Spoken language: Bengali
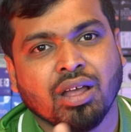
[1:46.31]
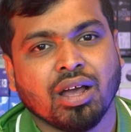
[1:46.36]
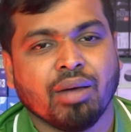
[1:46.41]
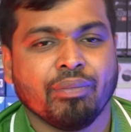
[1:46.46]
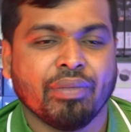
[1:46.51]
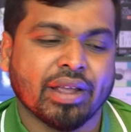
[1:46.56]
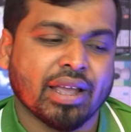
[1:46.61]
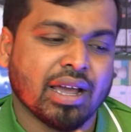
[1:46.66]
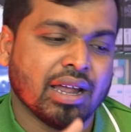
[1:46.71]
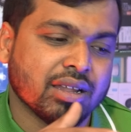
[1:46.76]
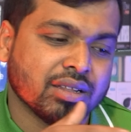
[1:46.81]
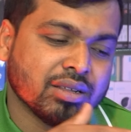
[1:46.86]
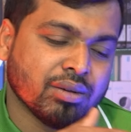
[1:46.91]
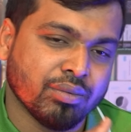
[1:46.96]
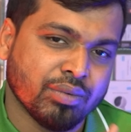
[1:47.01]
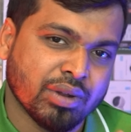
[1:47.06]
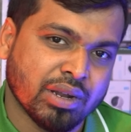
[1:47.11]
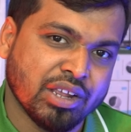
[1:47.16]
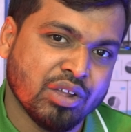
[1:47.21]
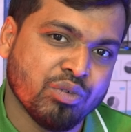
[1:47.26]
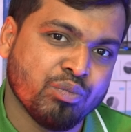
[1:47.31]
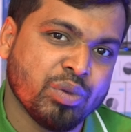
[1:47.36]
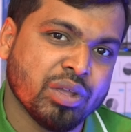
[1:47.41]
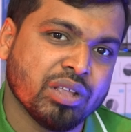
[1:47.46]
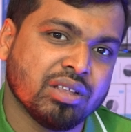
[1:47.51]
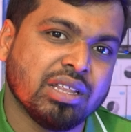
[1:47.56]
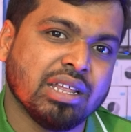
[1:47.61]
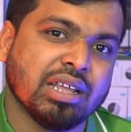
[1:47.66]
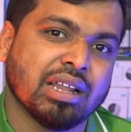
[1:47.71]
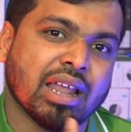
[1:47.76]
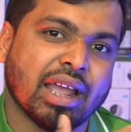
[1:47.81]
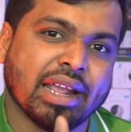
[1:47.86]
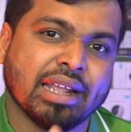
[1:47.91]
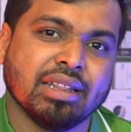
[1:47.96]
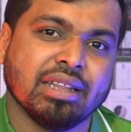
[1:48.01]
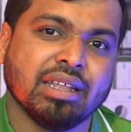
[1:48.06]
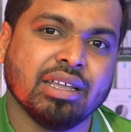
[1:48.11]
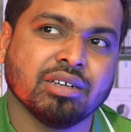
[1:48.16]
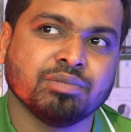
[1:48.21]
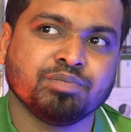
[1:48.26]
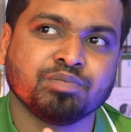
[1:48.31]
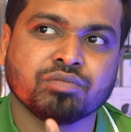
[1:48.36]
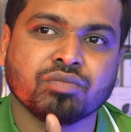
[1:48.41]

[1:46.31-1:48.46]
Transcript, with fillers: আপনাকে আলাদাভাবে ইউপিএস দিয়ে লাইন দিয়ে